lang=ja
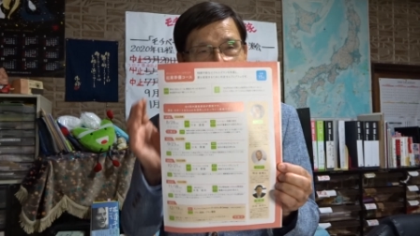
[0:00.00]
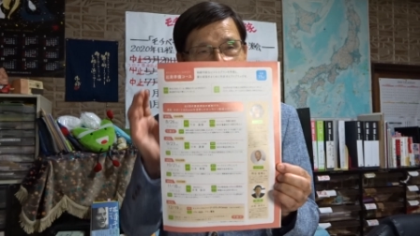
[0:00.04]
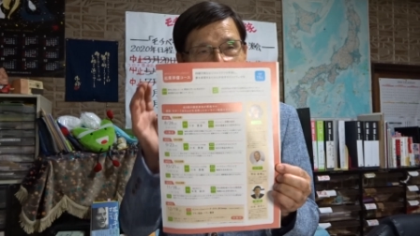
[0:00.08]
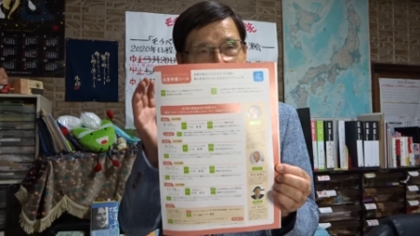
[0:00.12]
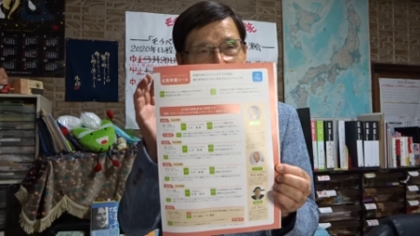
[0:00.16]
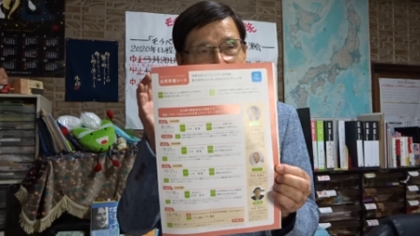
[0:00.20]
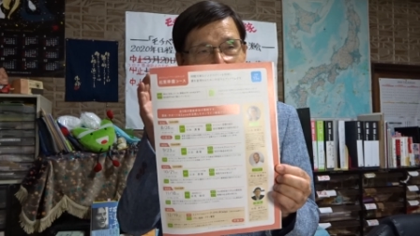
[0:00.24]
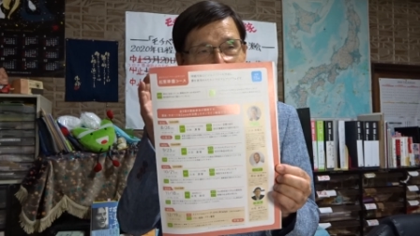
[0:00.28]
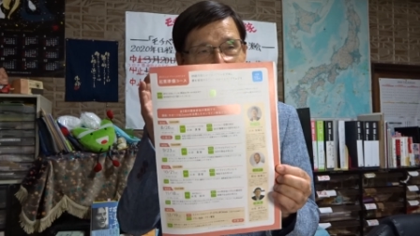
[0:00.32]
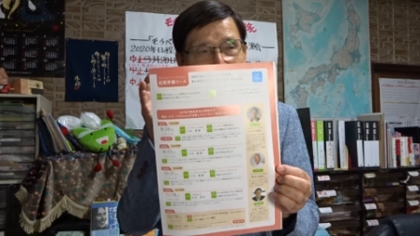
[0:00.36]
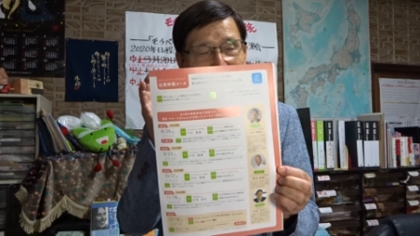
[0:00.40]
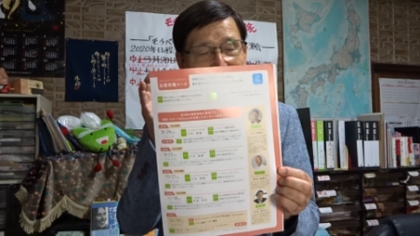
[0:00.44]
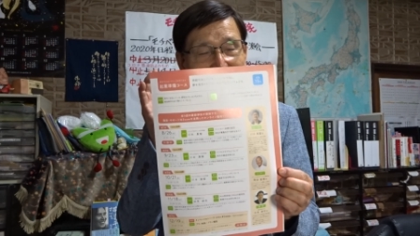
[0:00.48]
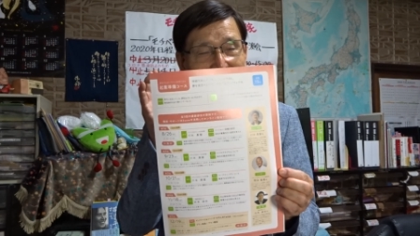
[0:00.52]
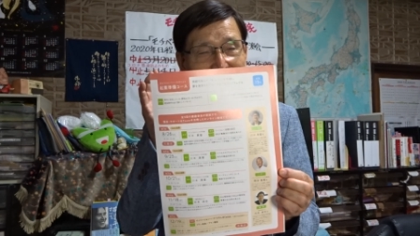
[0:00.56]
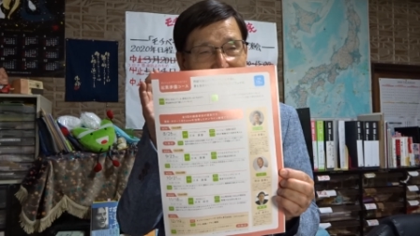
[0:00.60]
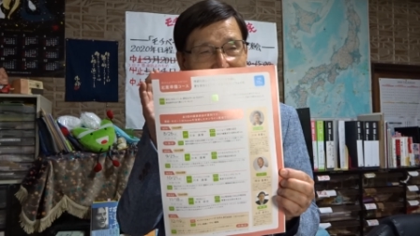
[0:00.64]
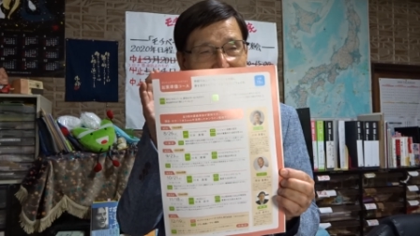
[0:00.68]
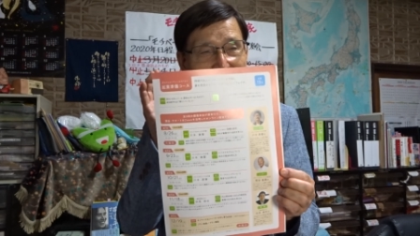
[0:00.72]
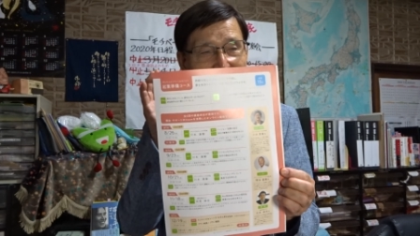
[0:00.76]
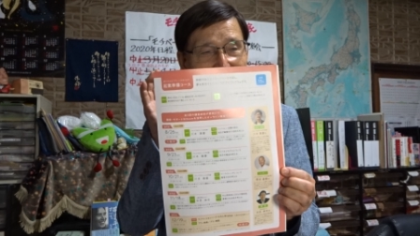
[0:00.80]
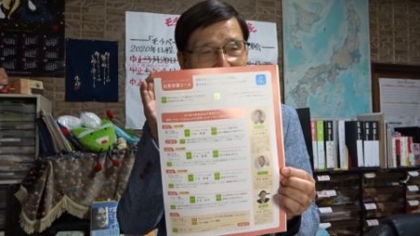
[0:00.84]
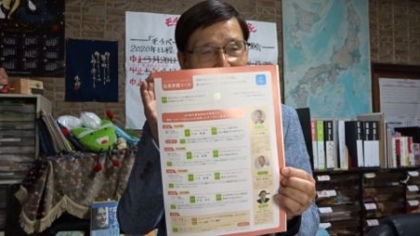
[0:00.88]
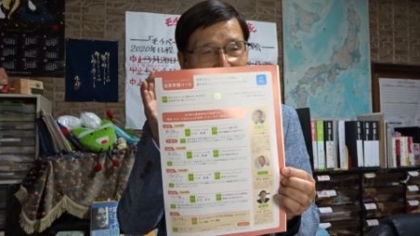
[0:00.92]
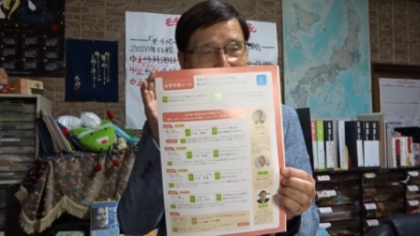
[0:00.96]

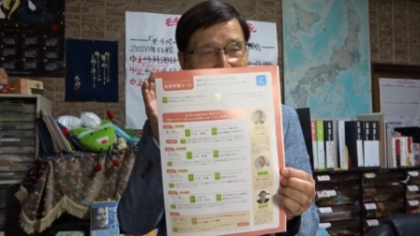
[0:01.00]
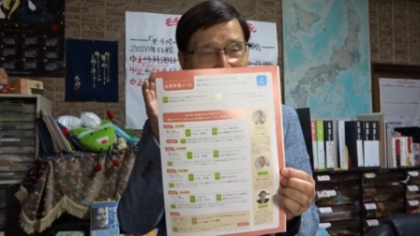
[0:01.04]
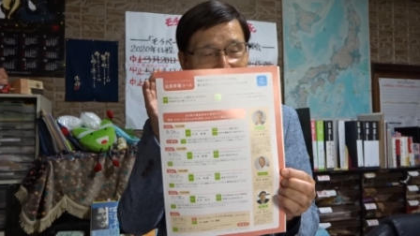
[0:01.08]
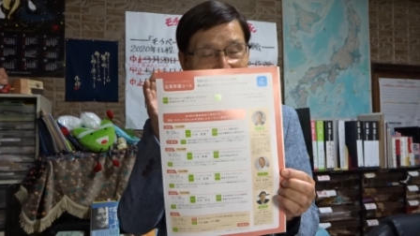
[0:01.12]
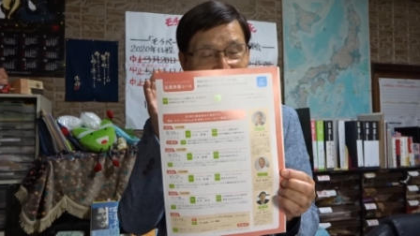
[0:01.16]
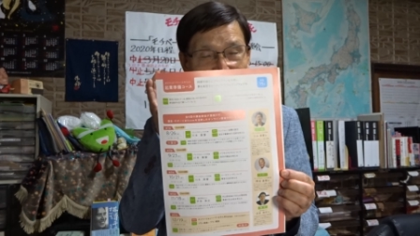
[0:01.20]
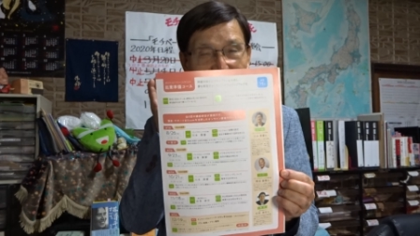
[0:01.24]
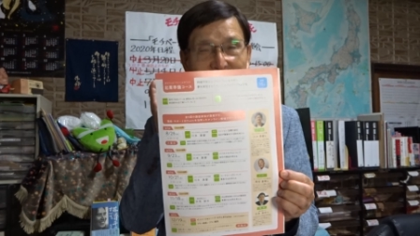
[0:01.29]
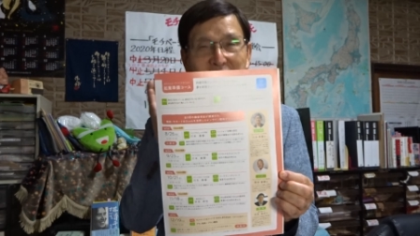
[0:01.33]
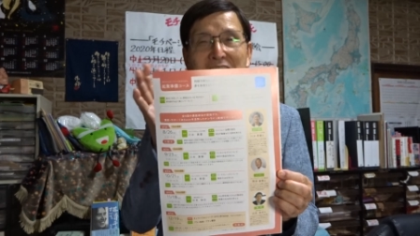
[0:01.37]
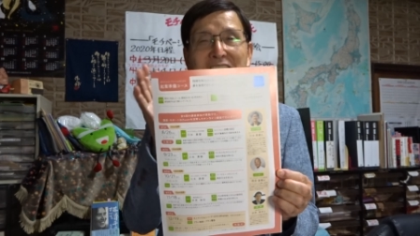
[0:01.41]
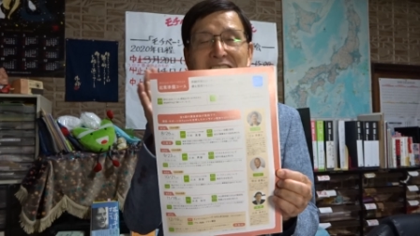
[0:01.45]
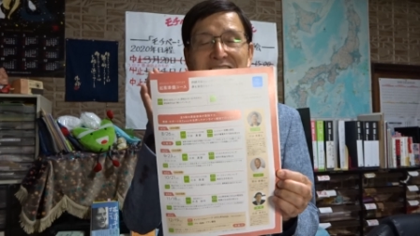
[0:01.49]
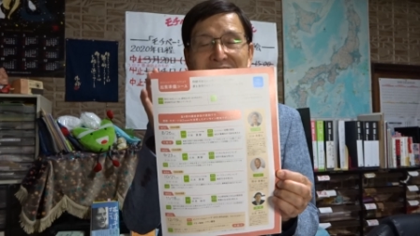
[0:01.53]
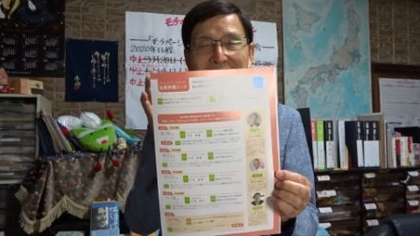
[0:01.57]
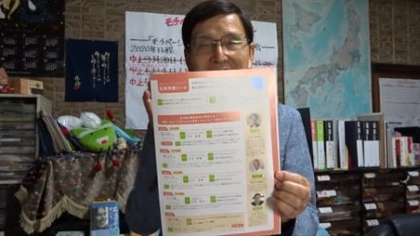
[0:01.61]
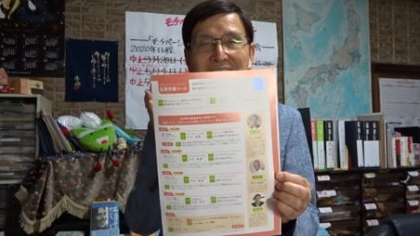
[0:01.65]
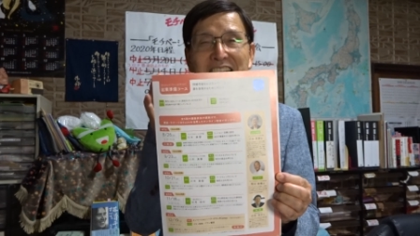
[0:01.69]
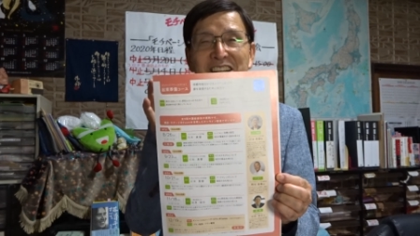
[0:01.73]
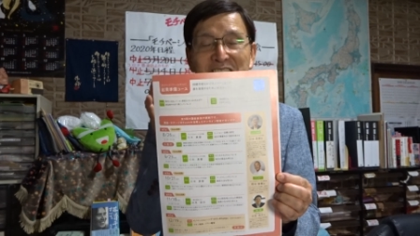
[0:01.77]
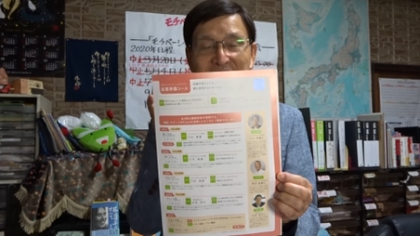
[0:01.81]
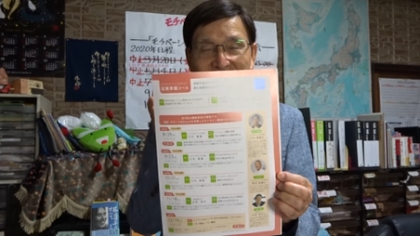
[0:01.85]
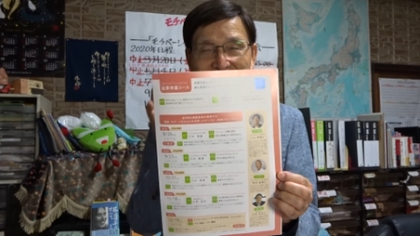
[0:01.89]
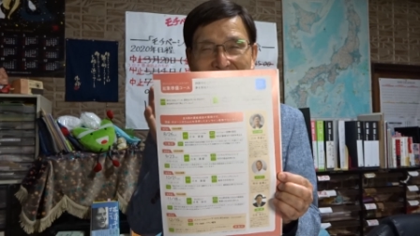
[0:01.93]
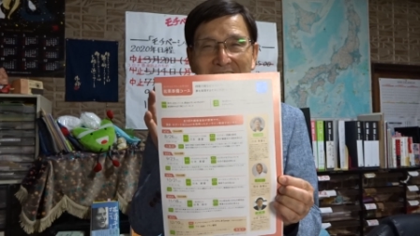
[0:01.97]
あ相談さ
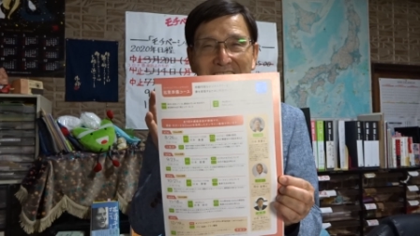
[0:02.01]
れると